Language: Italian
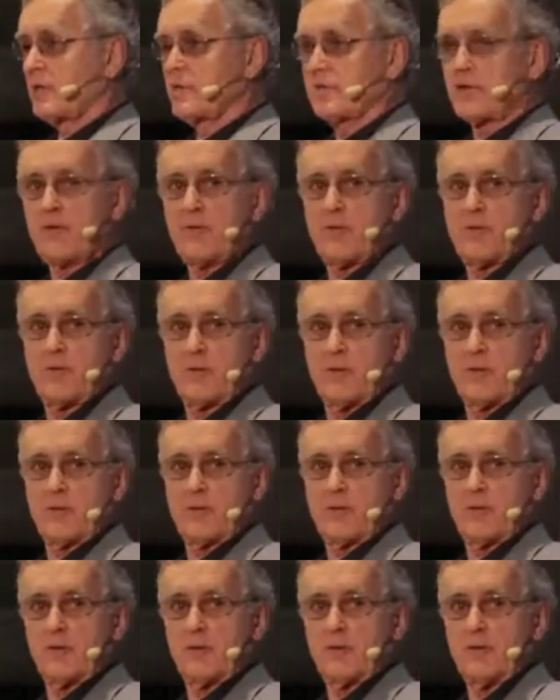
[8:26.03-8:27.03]
essere
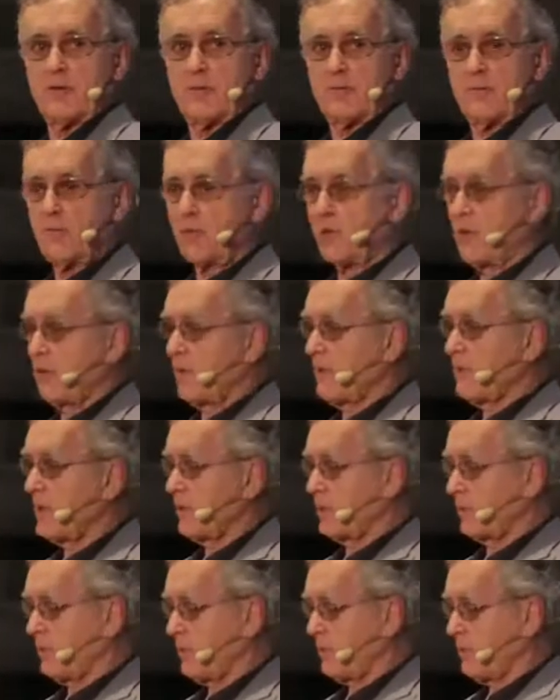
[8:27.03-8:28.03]
qui col mio
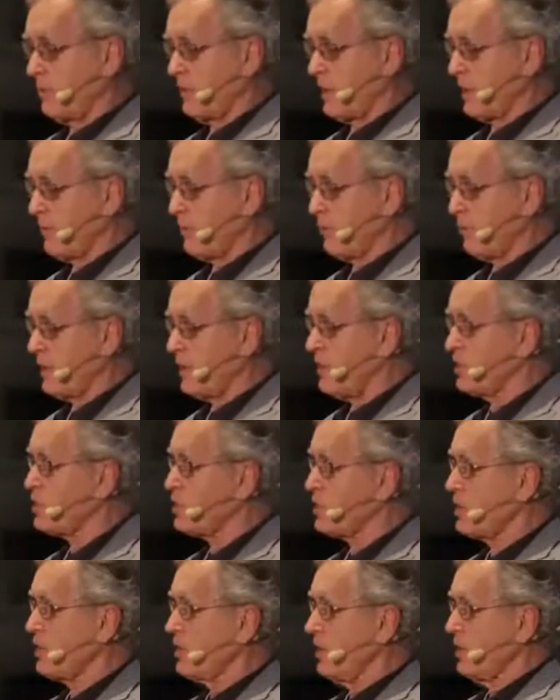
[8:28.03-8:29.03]
amico
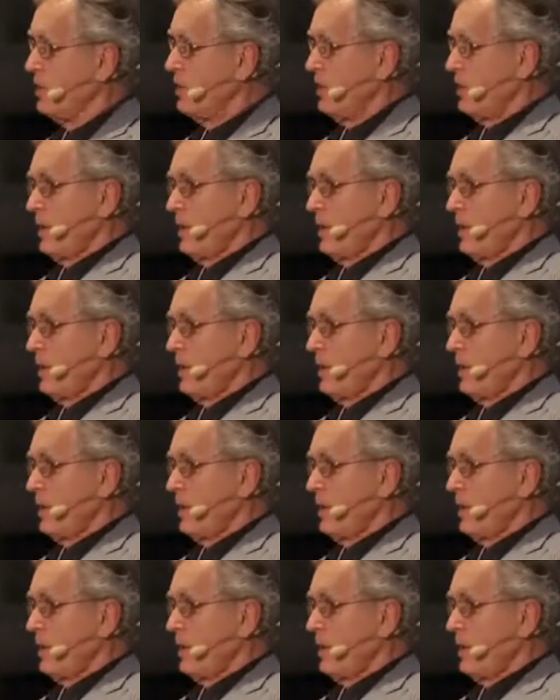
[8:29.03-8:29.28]
Pierluigi